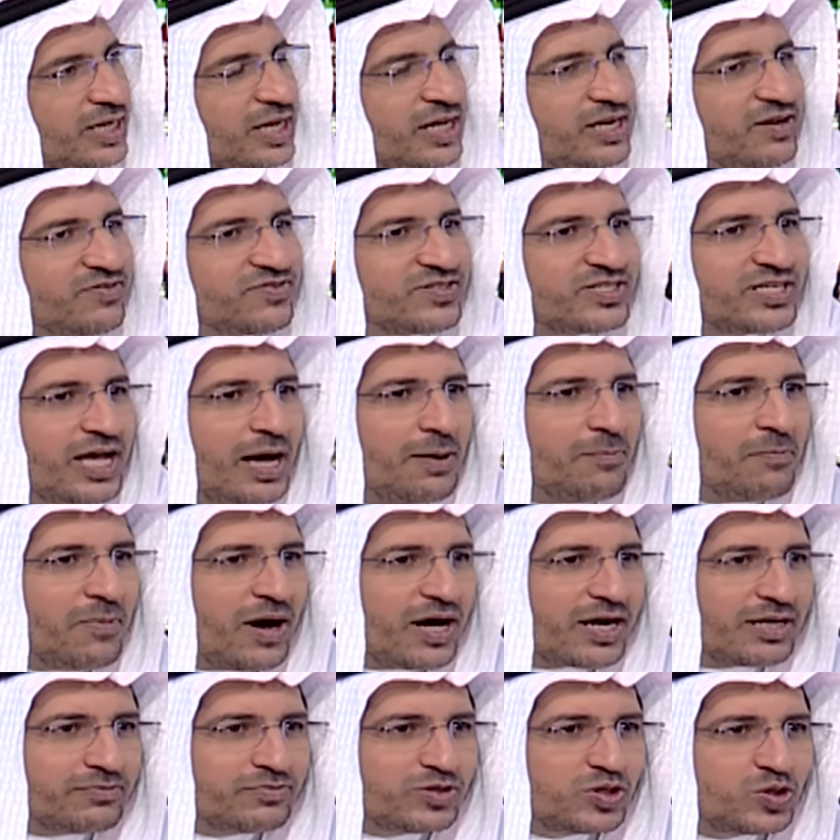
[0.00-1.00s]
إلى نفس
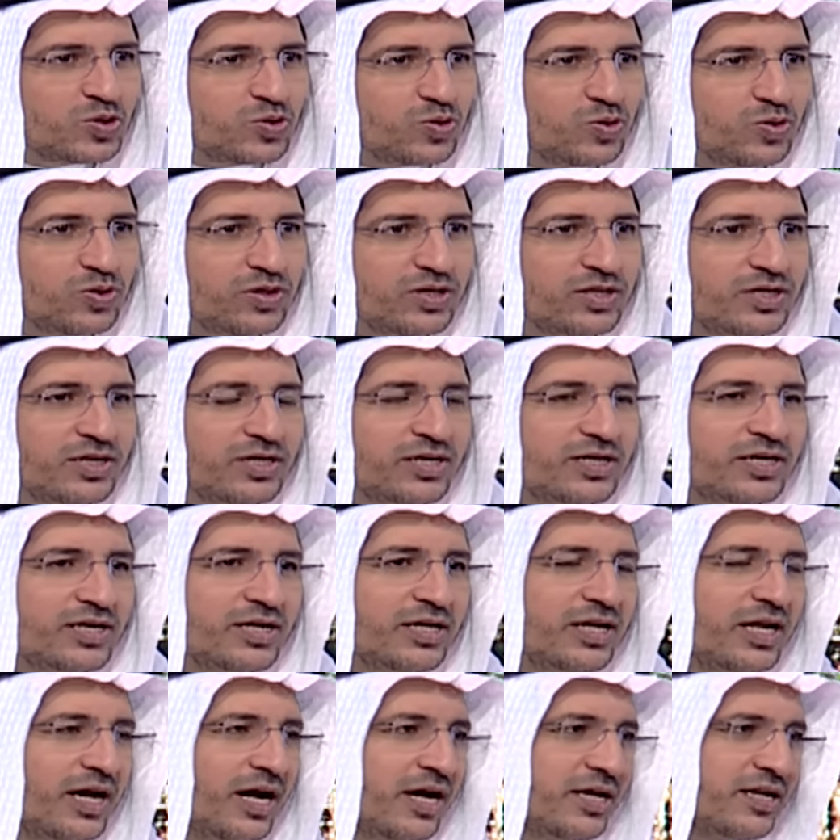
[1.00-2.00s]
أمارة بالسوء
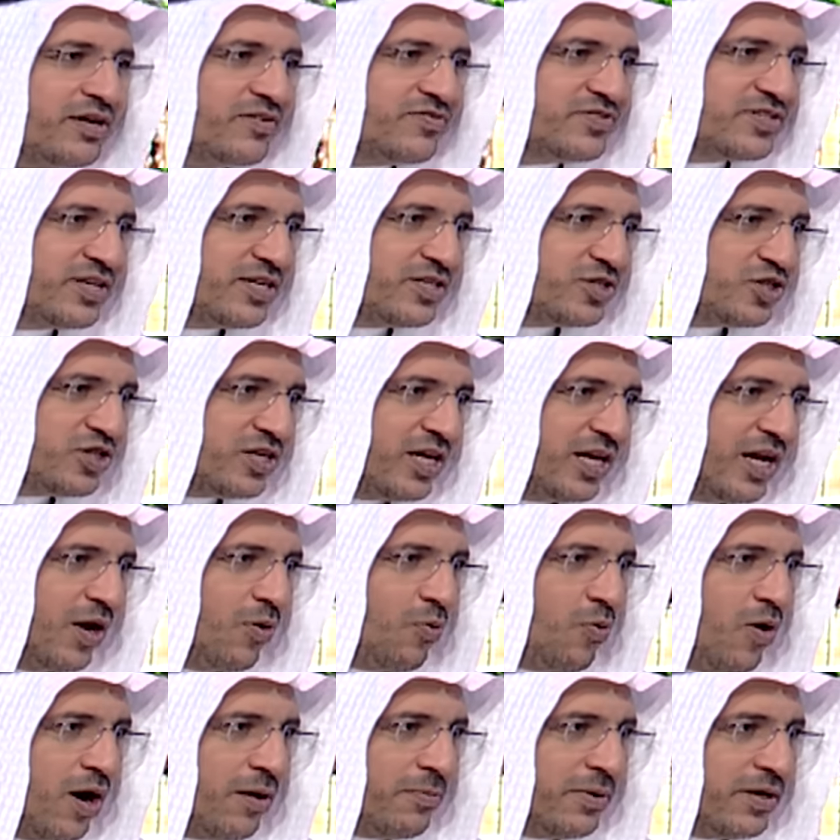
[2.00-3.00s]
إلى نفس إيش
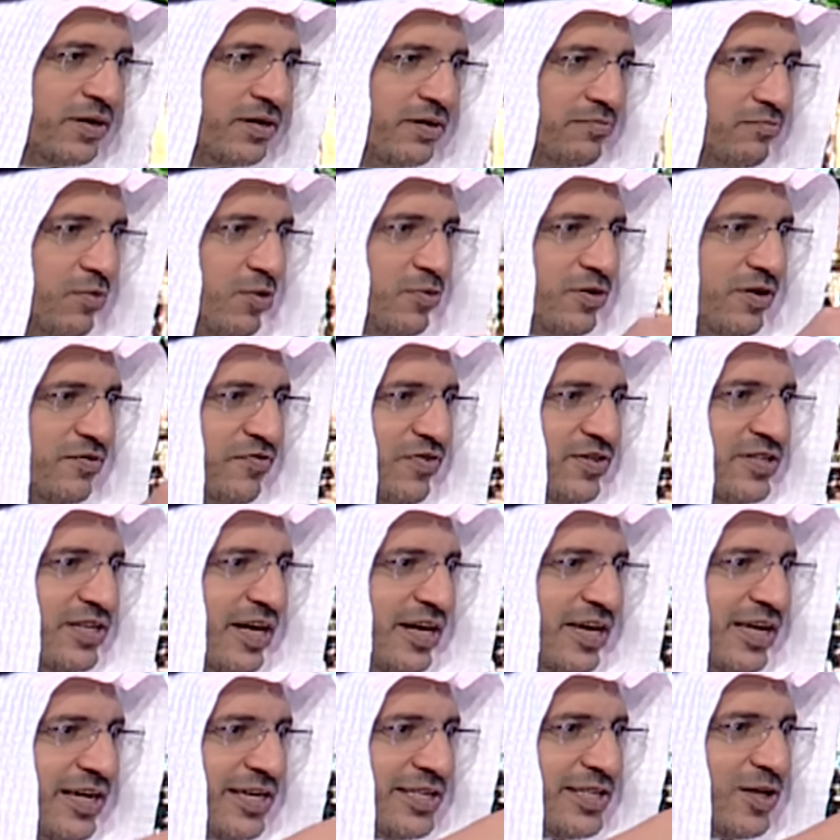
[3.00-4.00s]
لوامة ممكن في
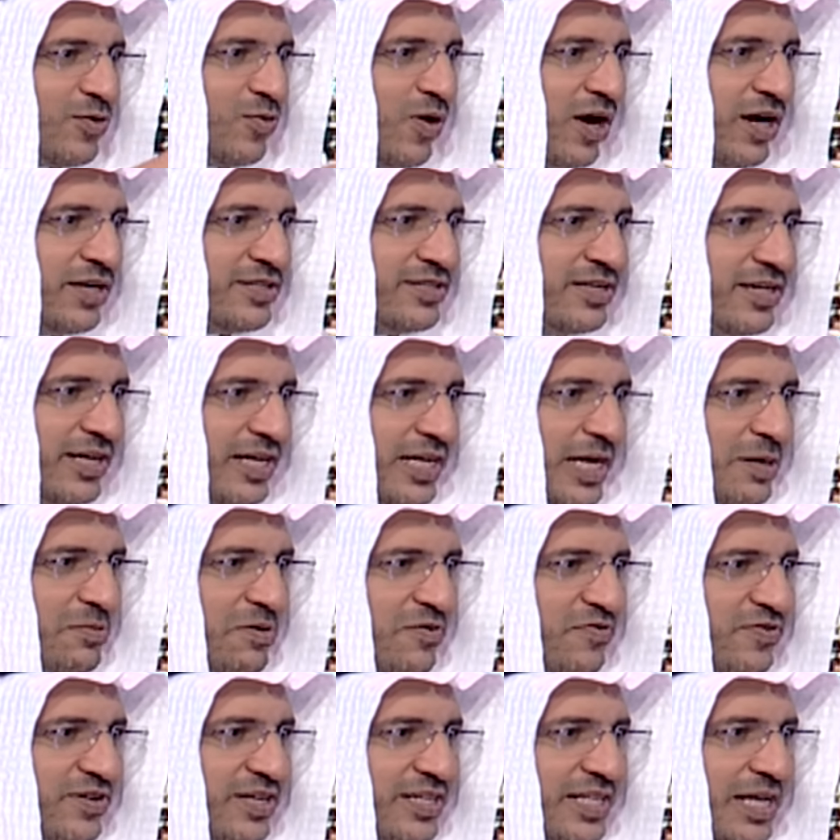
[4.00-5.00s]
الدقيقة الواحدة كما
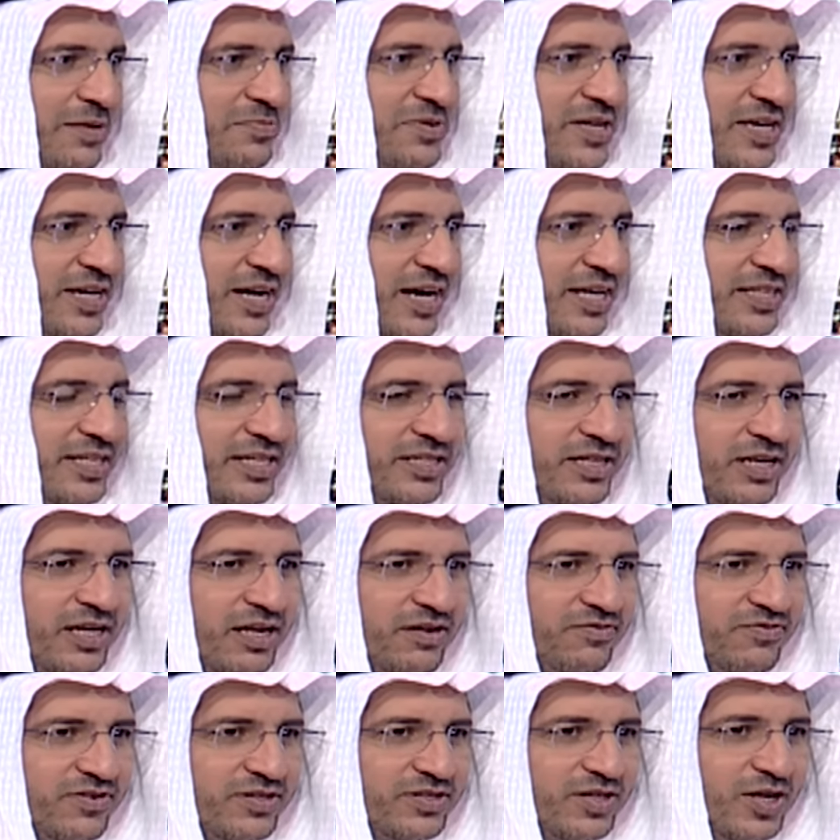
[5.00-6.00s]
في كتابه إغاثة
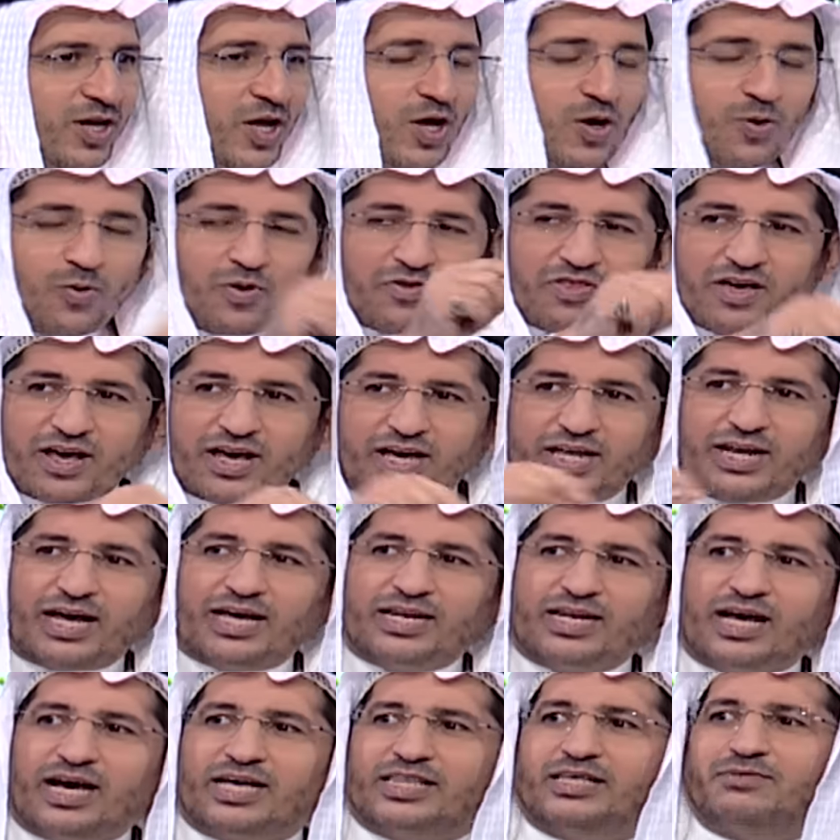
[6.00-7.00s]
اللهفان وذكر
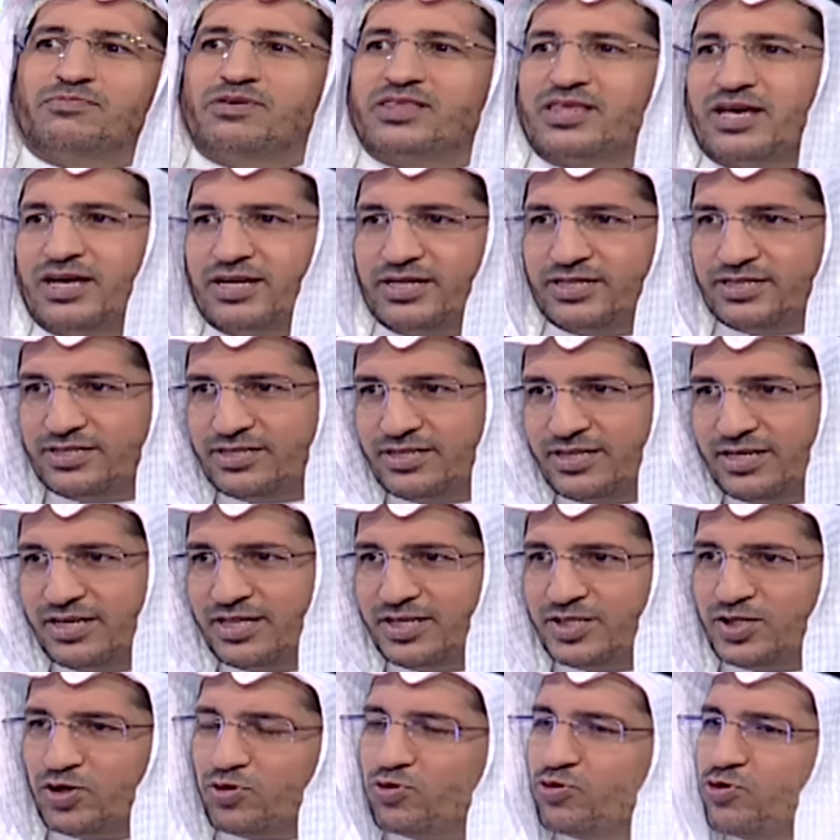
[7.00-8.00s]
على هذا مثالا
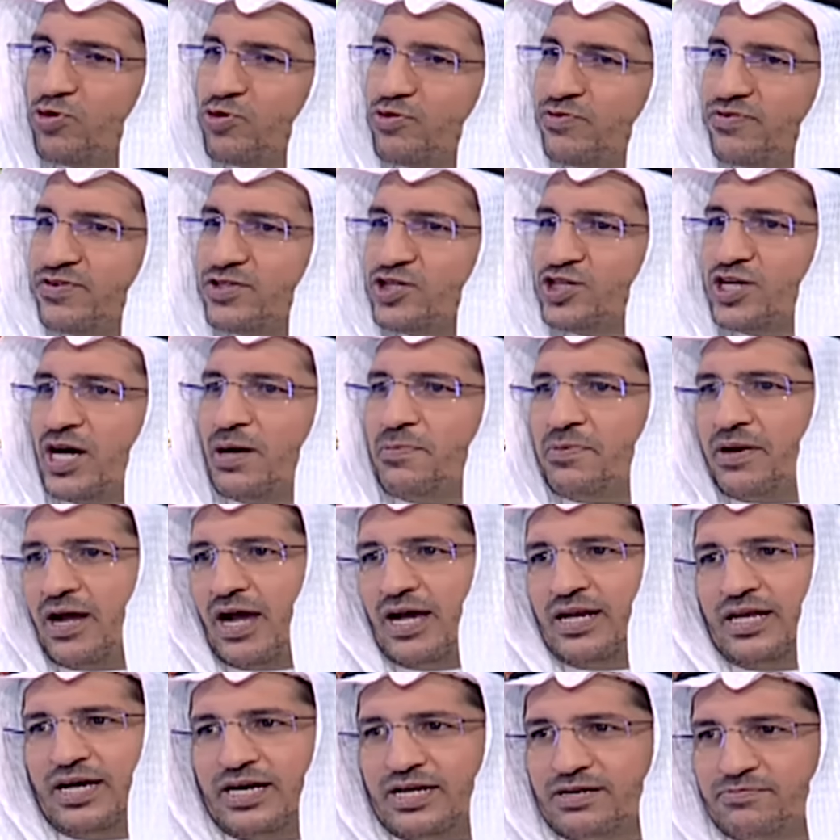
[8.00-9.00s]
يقول أنه في شاب
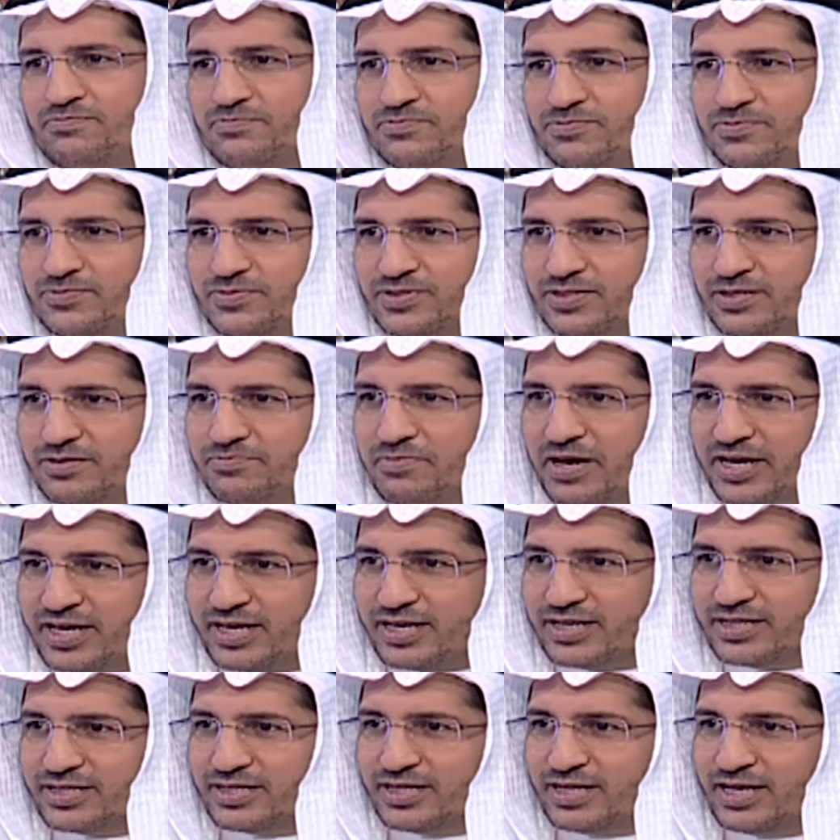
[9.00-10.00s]
راح الحرم
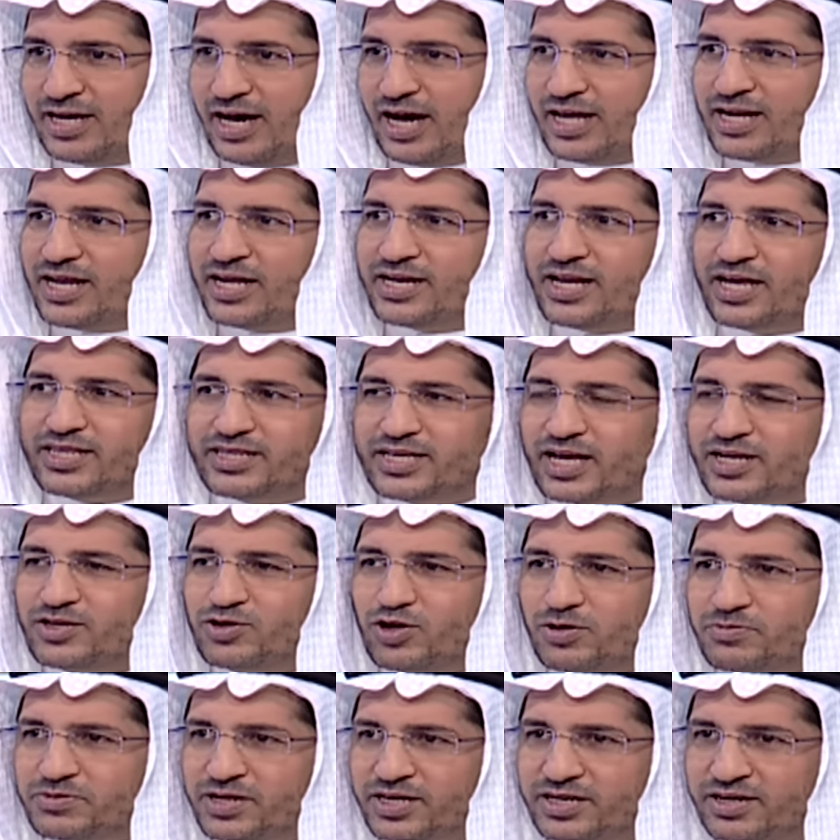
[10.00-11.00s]
مكة الآن هذه أي
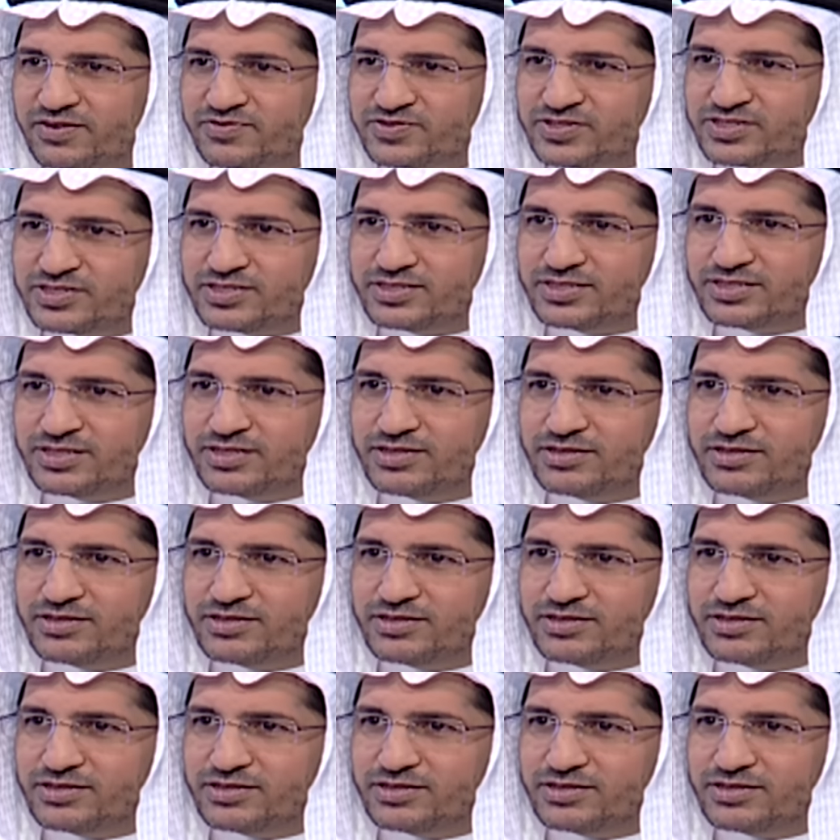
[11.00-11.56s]
نوع من النفس